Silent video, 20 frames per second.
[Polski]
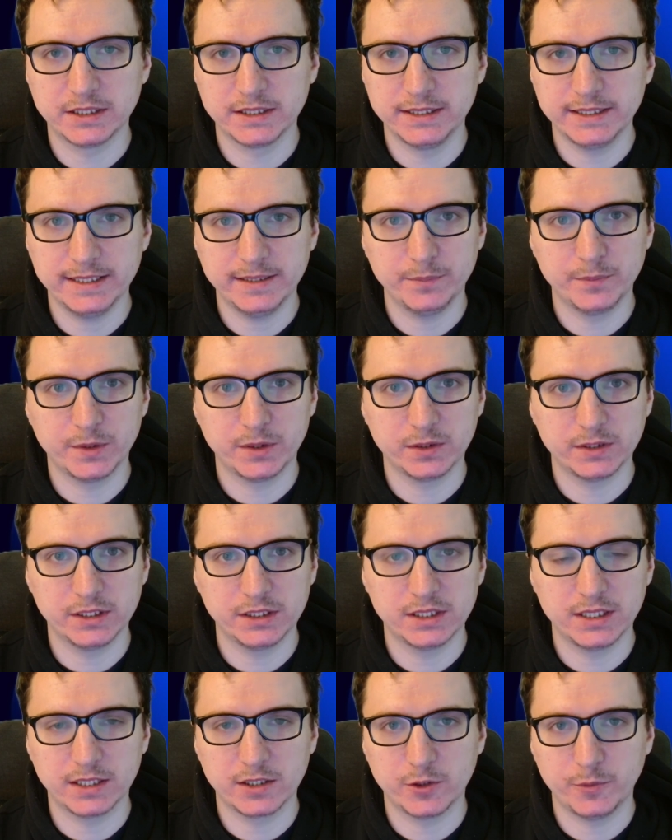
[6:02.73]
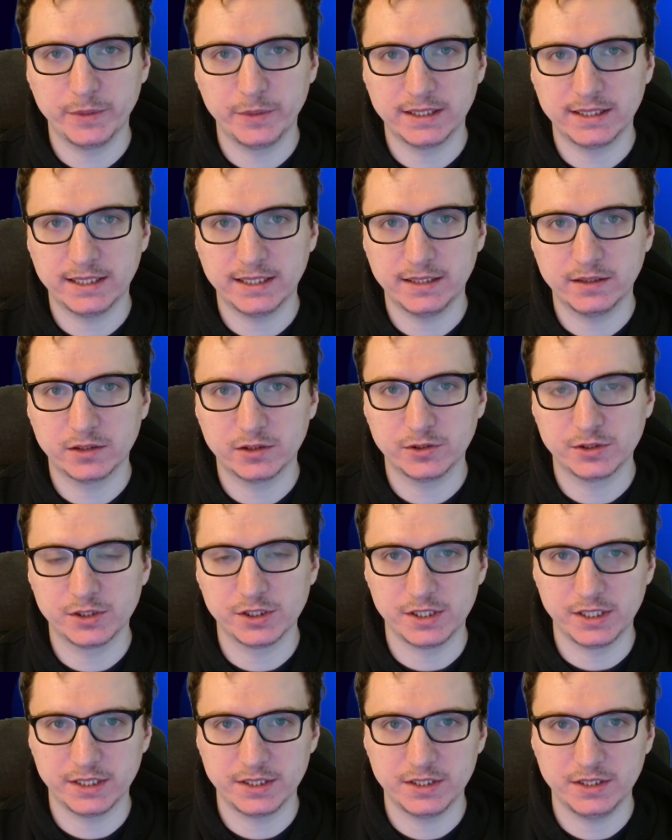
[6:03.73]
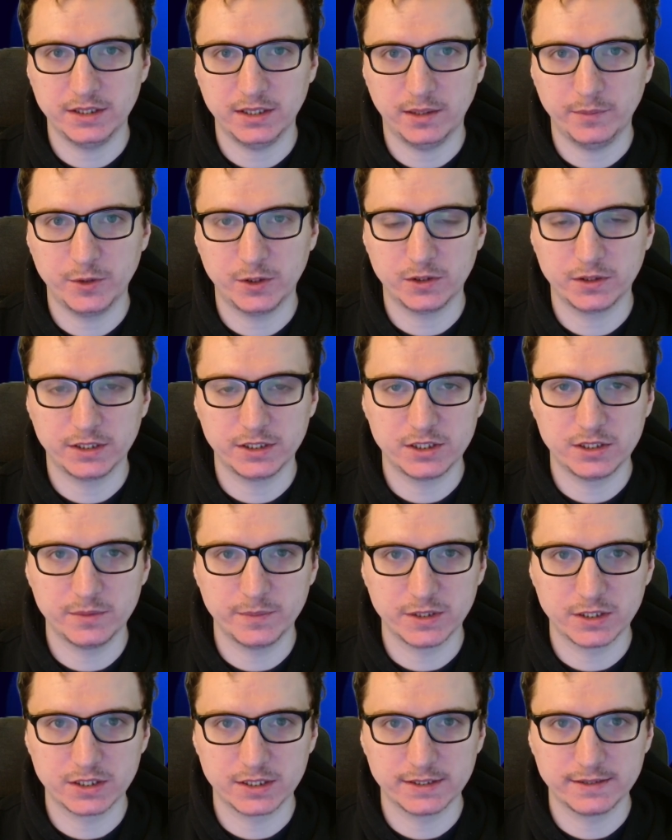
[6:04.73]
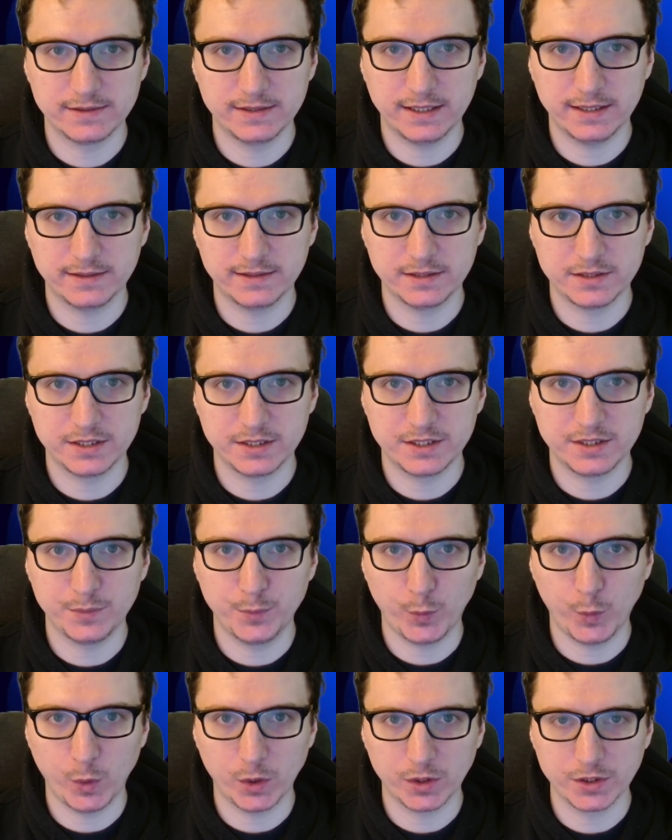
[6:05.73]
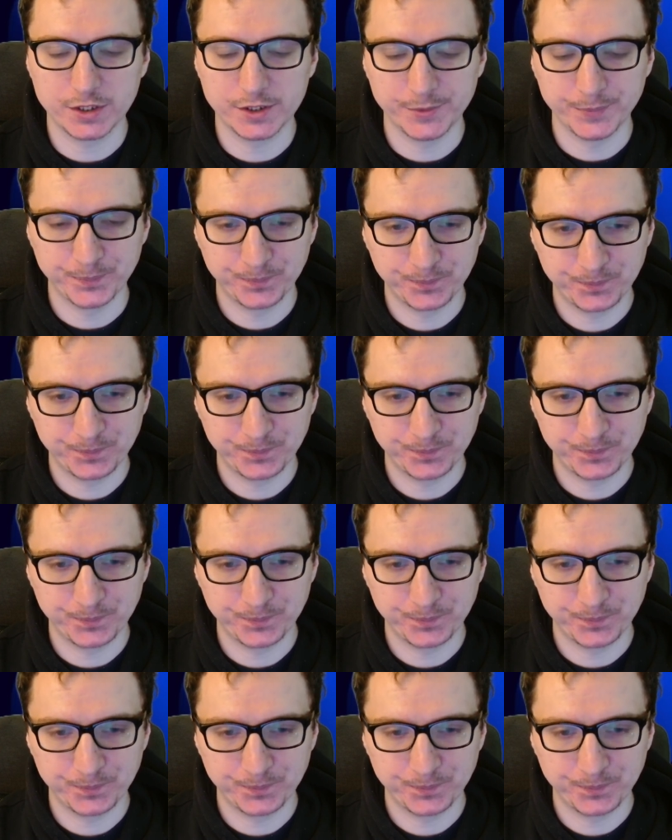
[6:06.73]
czy nie, biologiczna kobieta rodzi dzieci, a biologiczny mężczyzna te dzieci płodzi.